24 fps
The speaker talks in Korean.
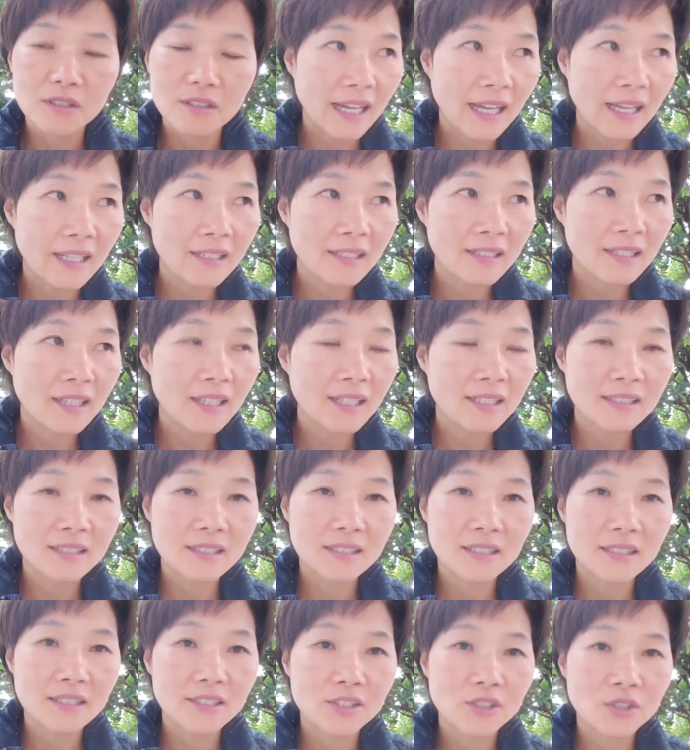한
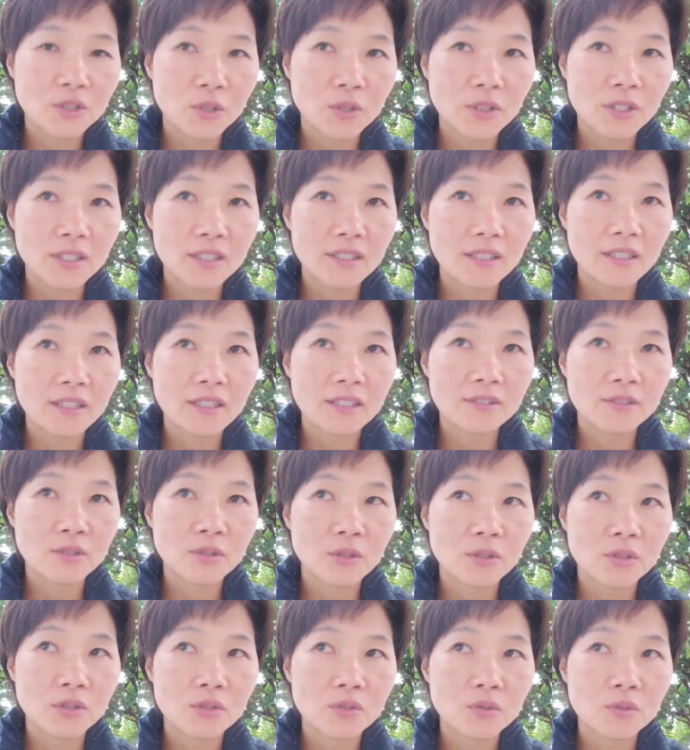가지 저에
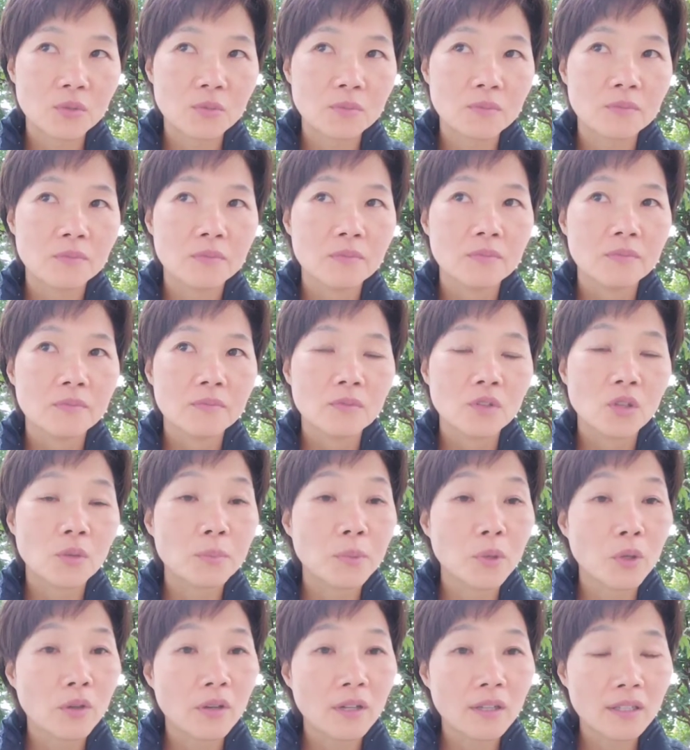대해서 좀 더
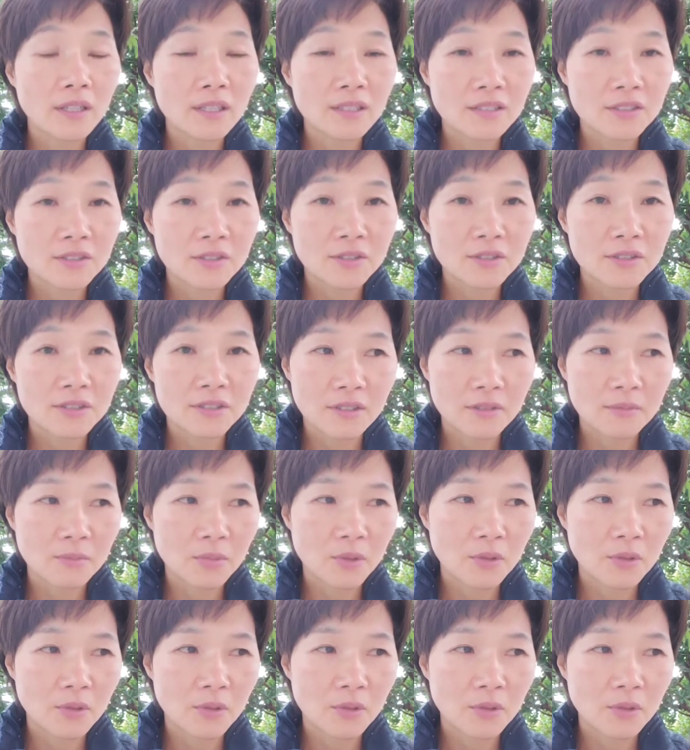명확해진 건 있어요.